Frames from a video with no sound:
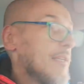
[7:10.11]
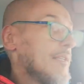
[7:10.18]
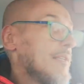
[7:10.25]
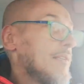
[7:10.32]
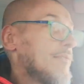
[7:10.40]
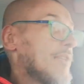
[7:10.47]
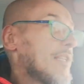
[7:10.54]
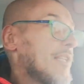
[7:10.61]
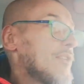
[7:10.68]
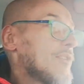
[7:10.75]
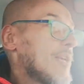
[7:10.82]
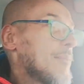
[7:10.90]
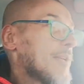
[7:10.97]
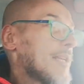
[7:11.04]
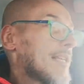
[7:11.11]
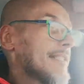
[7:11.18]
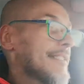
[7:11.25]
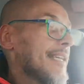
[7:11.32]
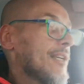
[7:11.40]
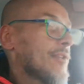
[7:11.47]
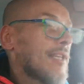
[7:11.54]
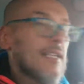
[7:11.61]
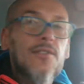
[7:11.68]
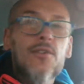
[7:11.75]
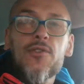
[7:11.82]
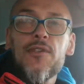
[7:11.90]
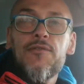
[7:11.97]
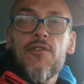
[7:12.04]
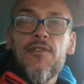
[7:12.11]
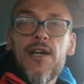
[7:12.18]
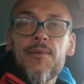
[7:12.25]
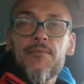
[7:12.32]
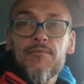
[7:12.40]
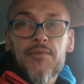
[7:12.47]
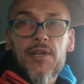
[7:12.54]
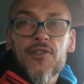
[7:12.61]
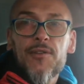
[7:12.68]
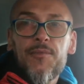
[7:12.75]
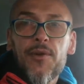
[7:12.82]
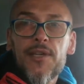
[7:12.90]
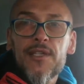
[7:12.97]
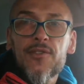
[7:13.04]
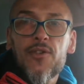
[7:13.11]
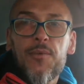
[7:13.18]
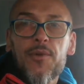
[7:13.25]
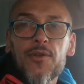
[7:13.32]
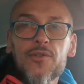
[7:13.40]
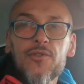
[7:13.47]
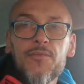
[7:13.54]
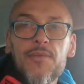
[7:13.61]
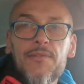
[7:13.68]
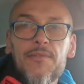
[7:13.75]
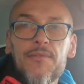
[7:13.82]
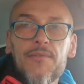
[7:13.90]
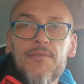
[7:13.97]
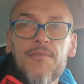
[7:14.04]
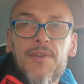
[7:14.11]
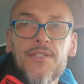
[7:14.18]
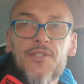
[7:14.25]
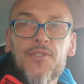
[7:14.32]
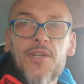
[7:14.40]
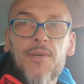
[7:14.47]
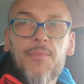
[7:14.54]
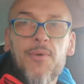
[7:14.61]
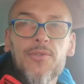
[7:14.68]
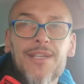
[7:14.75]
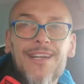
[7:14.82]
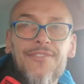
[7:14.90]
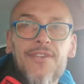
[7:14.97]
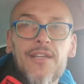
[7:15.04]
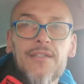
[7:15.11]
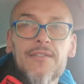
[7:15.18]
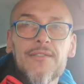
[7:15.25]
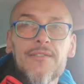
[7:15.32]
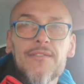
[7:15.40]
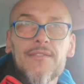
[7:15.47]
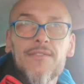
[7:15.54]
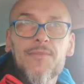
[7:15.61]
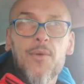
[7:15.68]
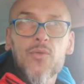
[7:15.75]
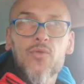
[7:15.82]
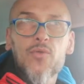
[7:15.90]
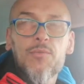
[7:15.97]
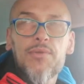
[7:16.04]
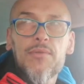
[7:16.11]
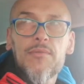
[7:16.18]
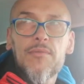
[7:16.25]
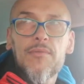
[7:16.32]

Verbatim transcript: I wtedy liznąłem trochę greckiego, teraz doszlifowałem, także po grecku porozumiewać się potrafię w sposób